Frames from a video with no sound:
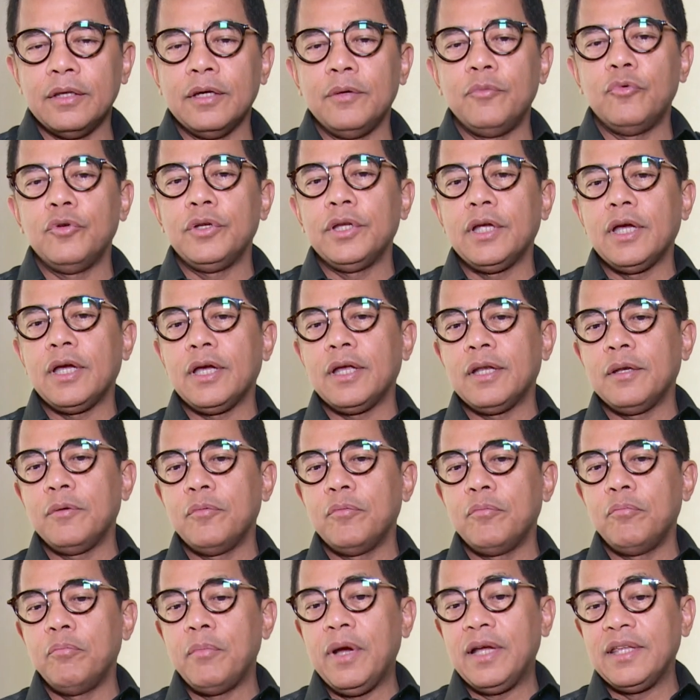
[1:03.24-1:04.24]
kemudian
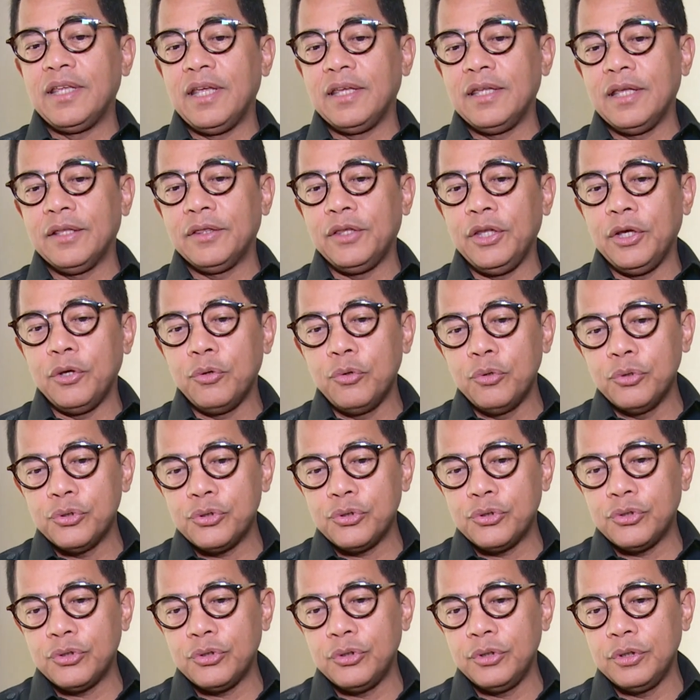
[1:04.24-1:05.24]
banyaknya
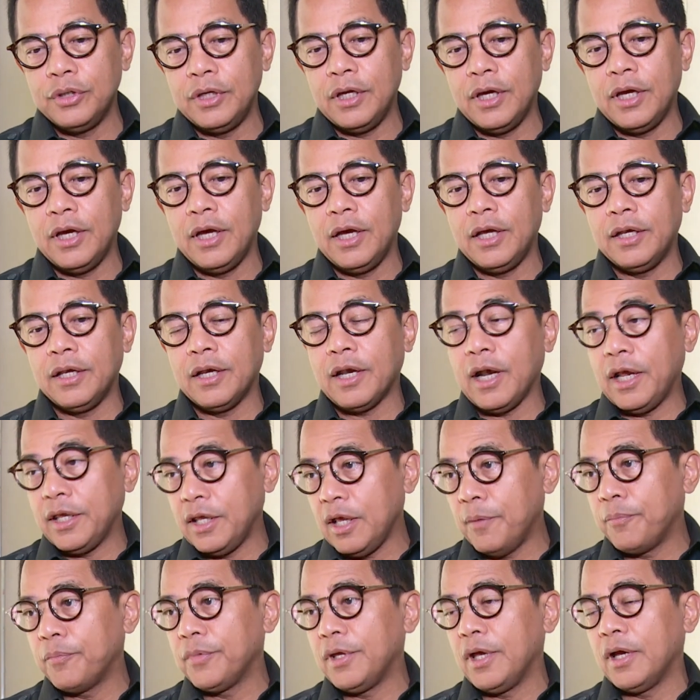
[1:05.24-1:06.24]
tikus dan
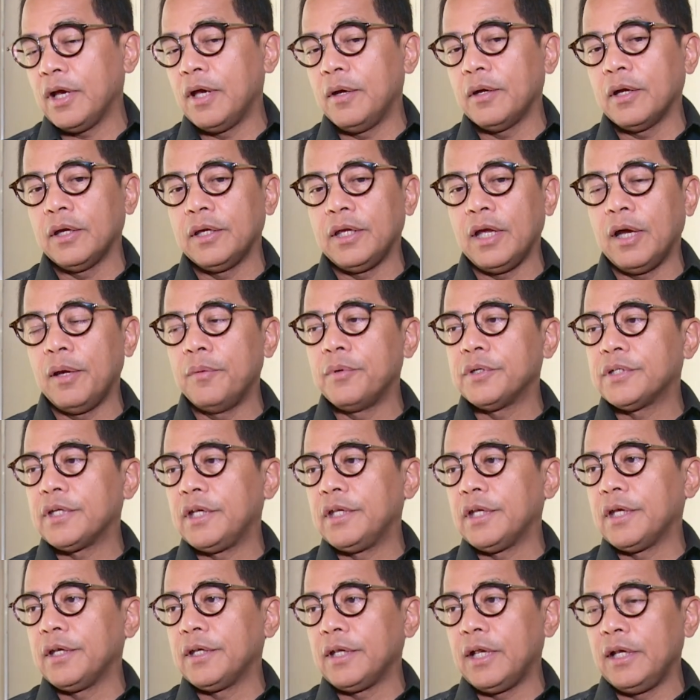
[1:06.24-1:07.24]
rayap yang nggak yang nggak bisa
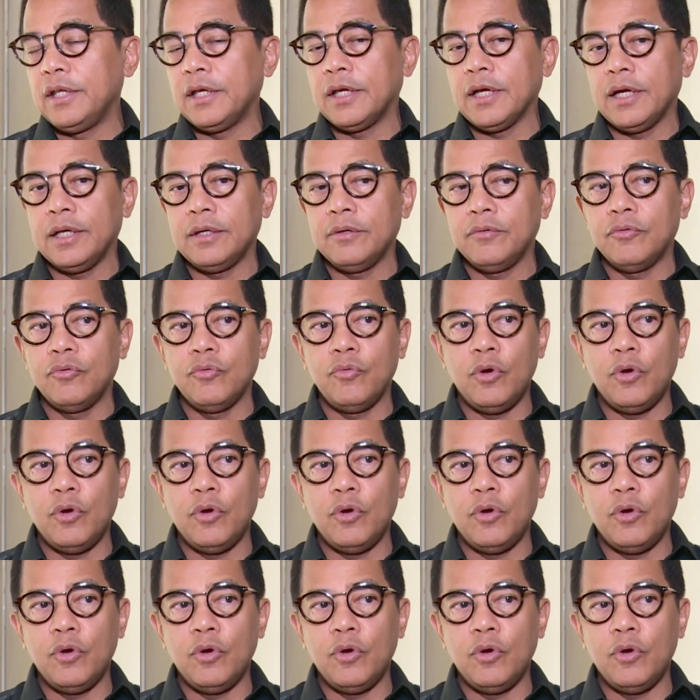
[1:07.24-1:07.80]
dikendalikan.